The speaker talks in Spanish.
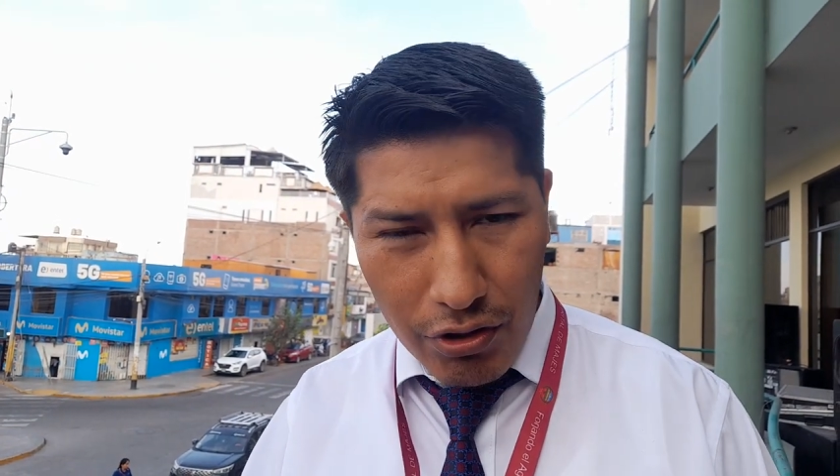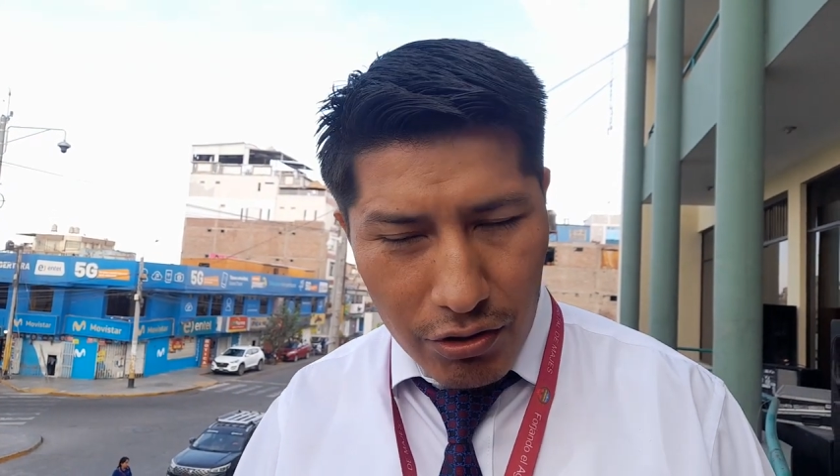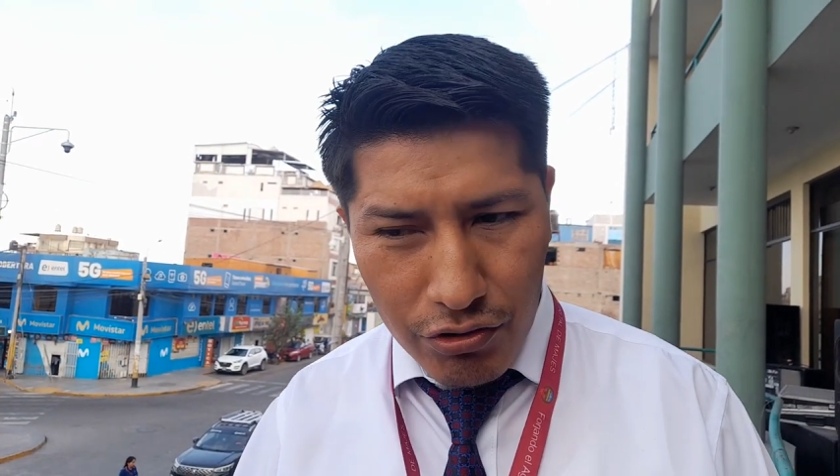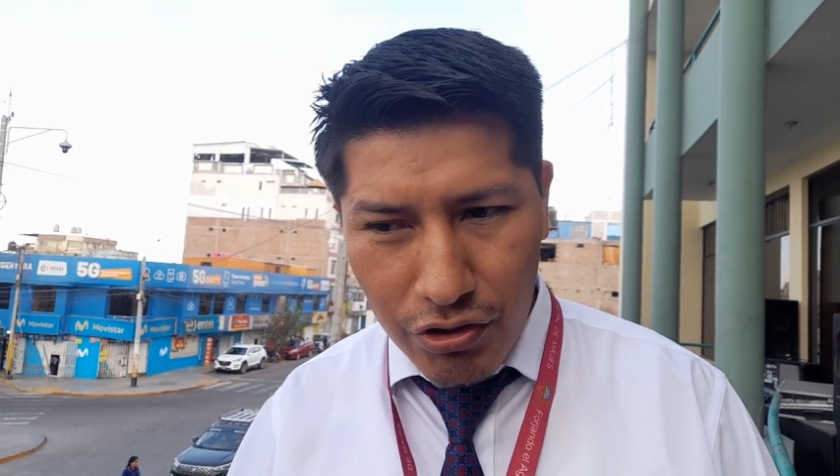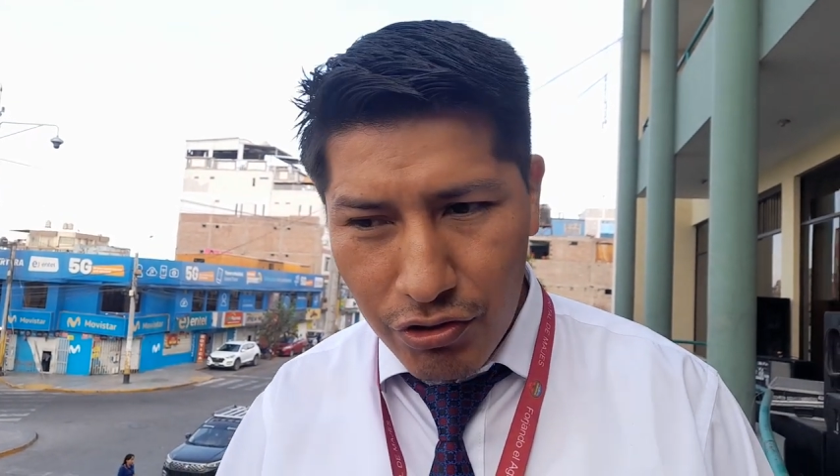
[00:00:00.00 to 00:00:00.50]

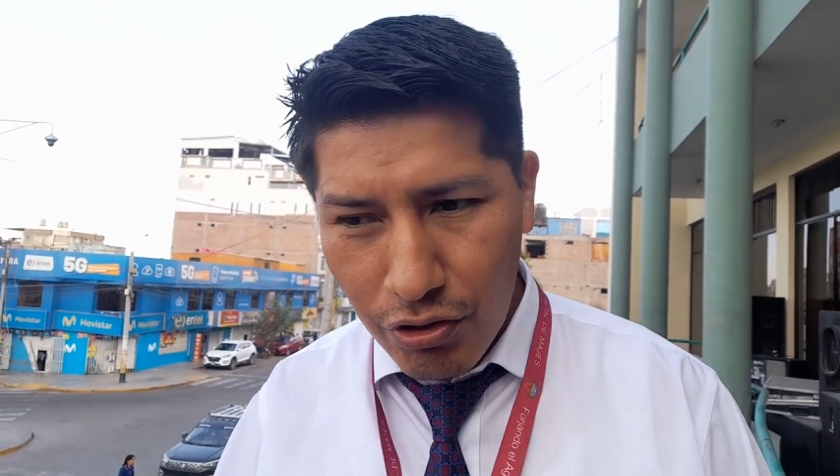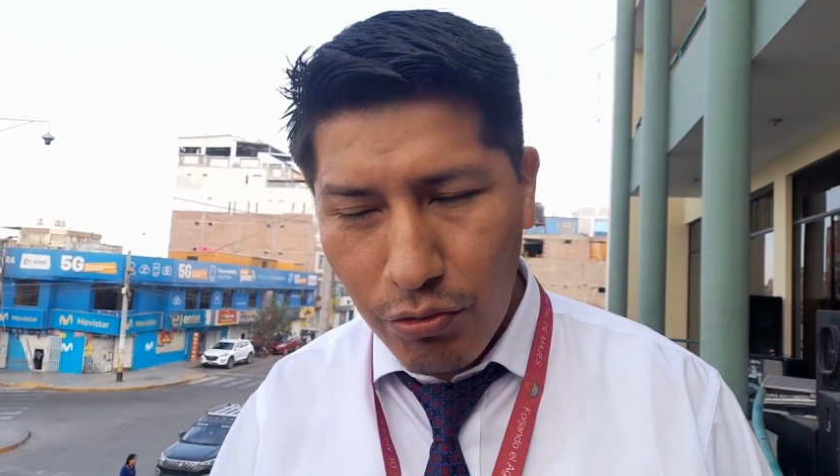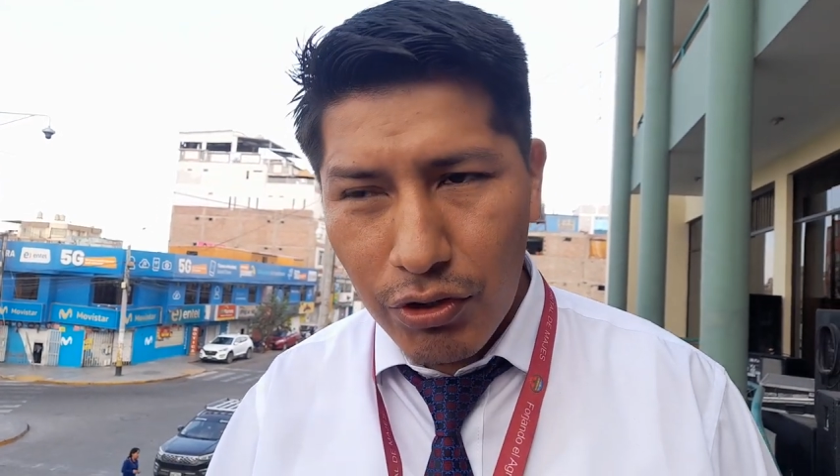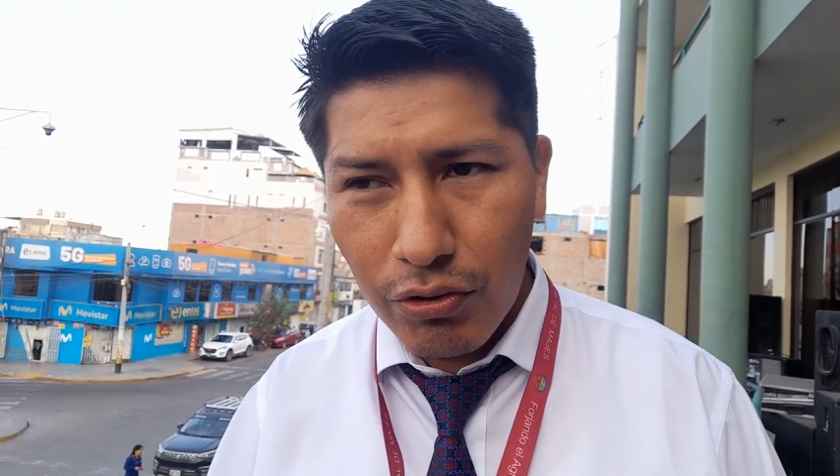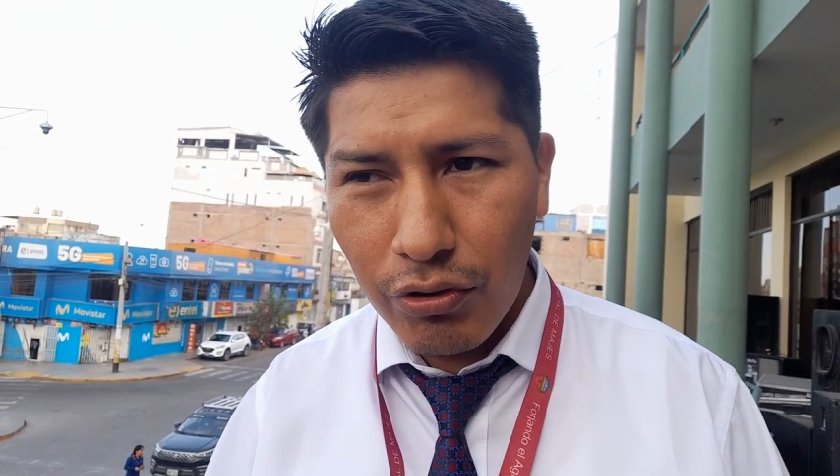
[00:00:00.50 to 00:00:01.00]
en
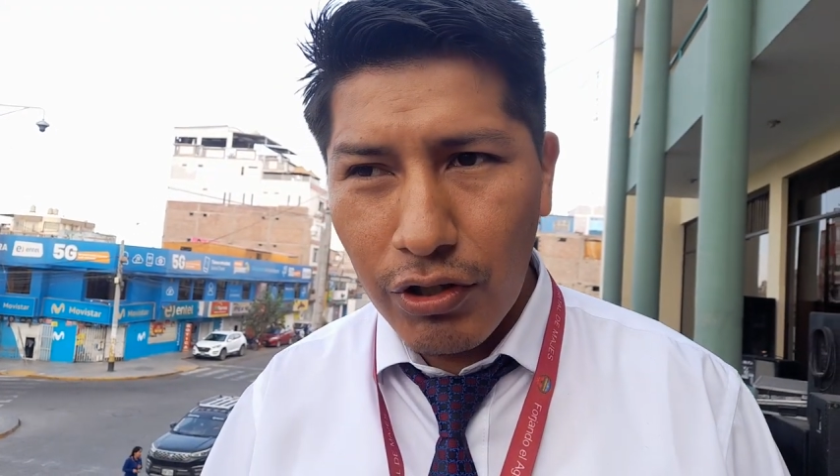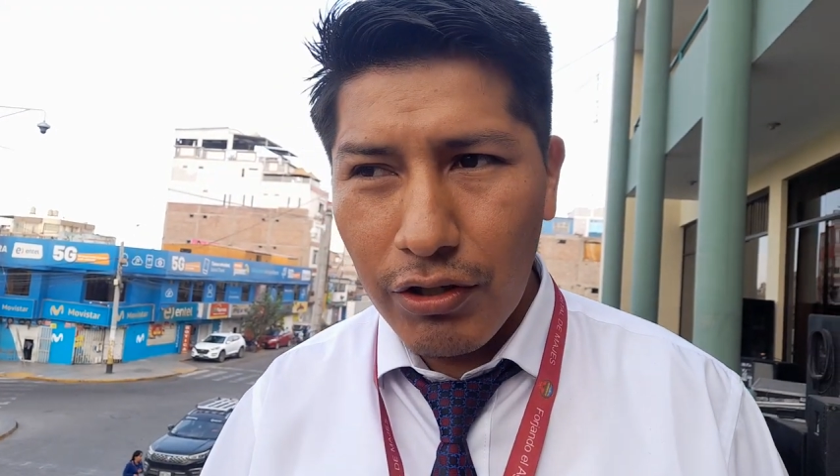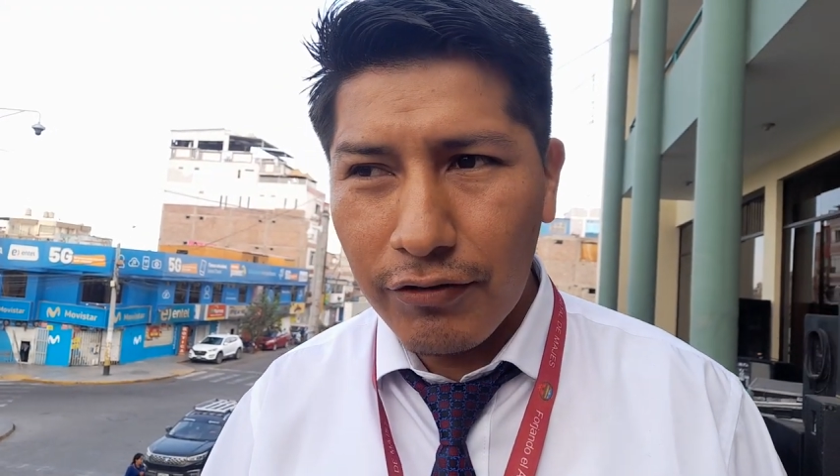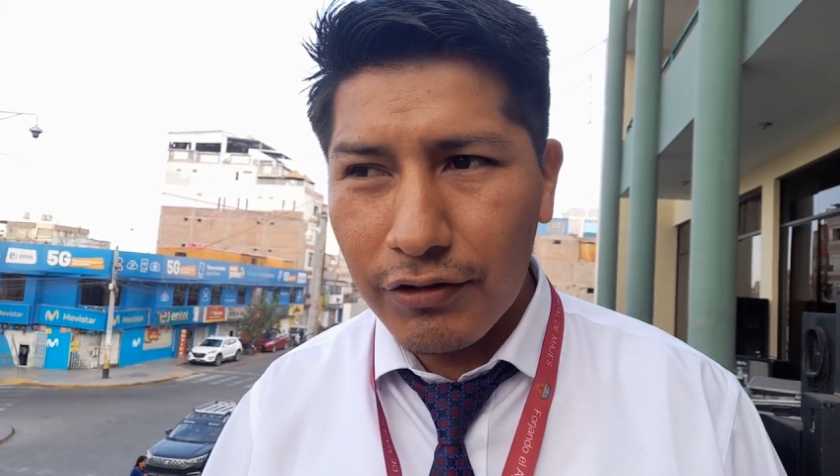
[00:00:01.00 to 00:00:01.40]
circuito donde los